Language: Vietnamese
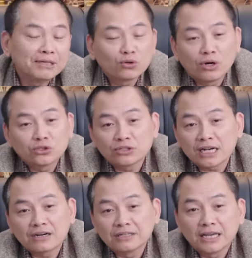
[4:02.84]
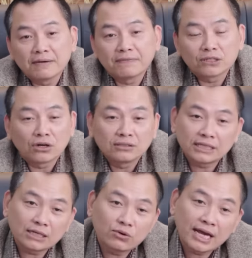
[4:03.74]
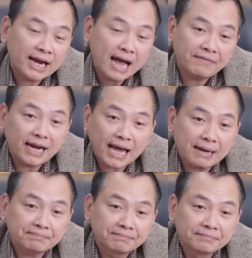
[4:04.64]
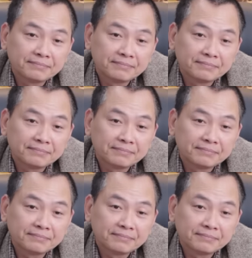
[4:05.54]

30 tuổi tôi sẽ khởi nghiệp và tôi sẽ thuê anh khác về làm